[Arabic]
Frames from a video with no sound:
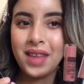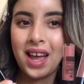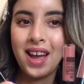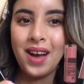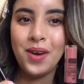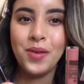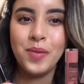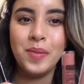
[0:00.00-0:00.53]

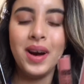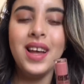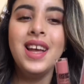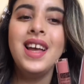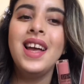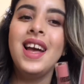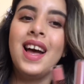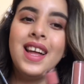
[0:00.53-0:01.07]
ها هما
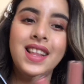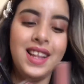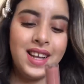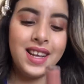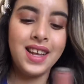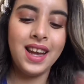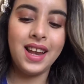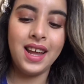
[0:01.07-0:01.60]
هاد
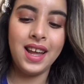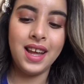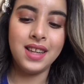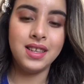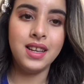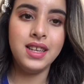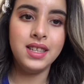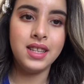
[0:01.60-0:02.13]
العكار
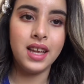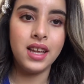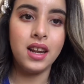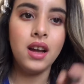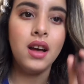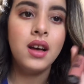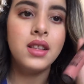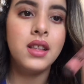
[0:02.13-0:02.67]
هذا اللي
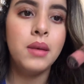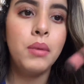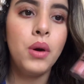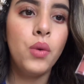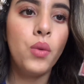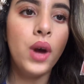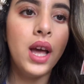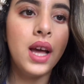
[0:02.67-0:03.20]
دايره دابا
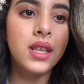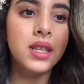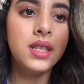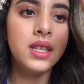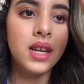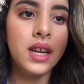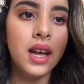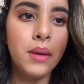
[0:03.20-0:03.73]
هو هذا
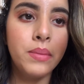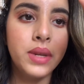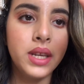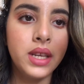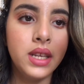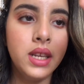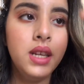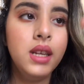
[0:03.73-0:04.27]
ديال كابريني